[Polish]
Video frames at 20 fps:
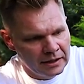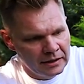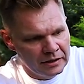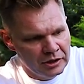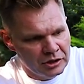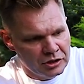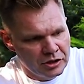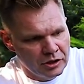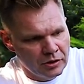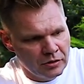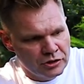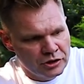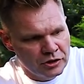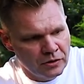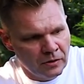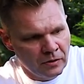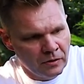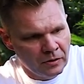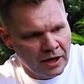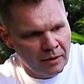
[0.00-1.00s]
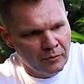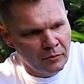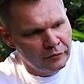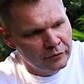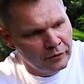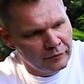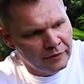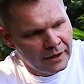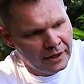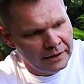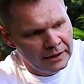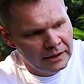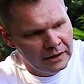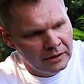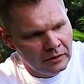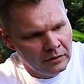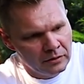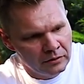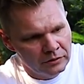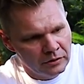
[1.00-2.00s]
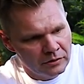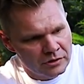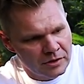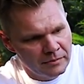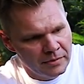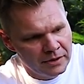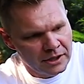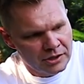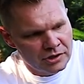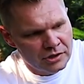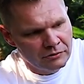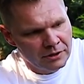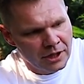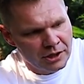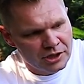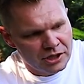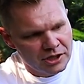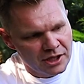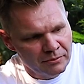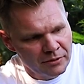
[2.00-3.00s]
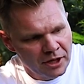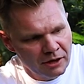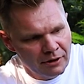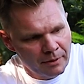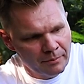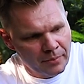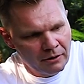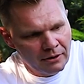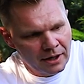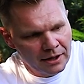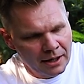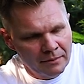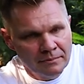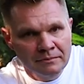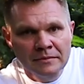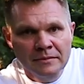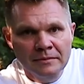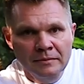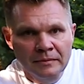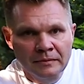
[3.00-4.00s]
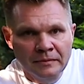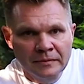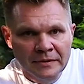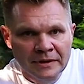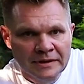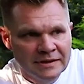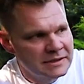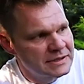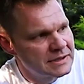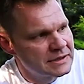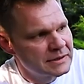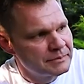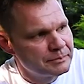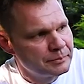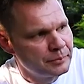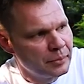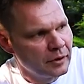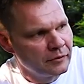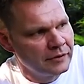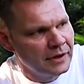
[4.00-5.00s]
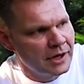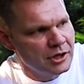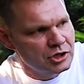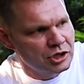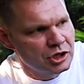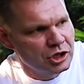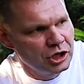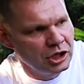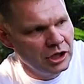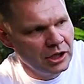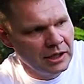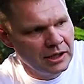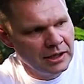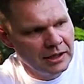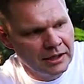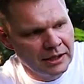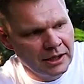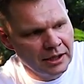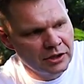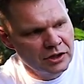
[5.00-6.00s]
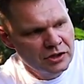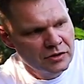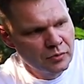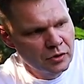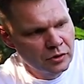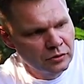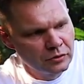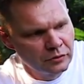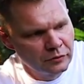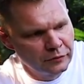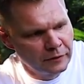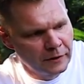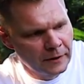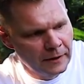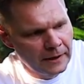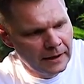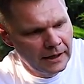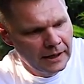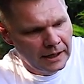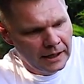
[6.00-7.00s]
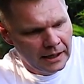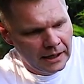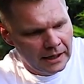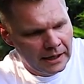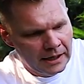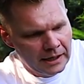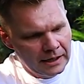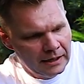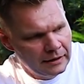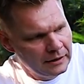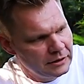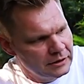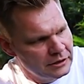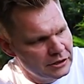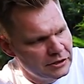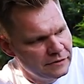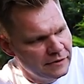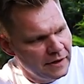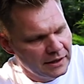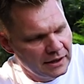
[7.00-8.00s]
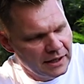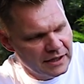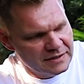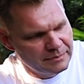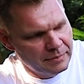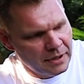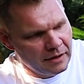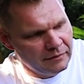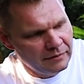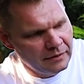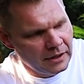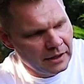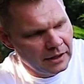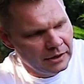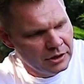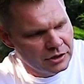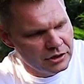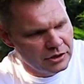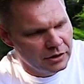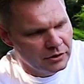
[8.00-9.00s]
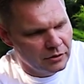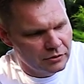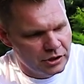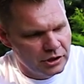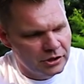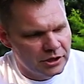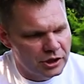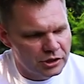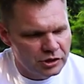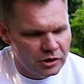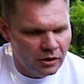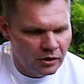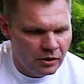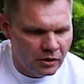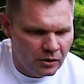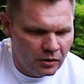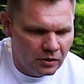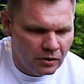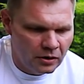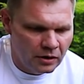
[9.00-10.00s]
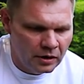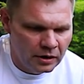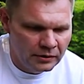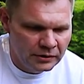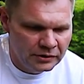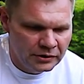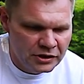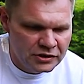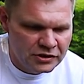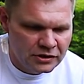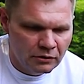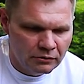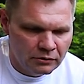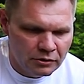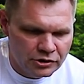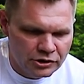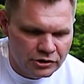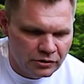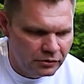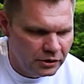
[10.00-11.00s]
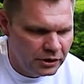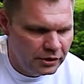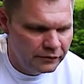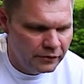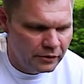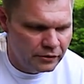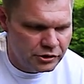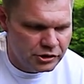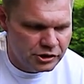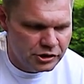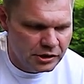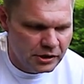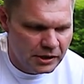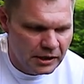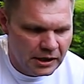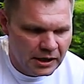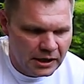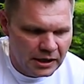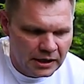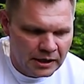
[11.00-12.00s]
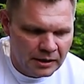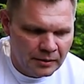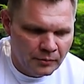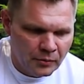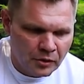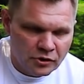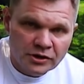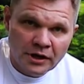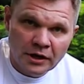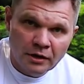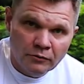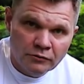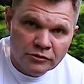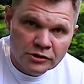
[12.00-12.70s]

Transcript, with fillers: jeśli chodzi o kamuflowanie, o to, żeby ta żyłka gdzieś tam nie łapała nam z powierzchni jakichś brudów. E, świetna sprawa, jeśli chodzi też o niską rozciągliwość. Można ją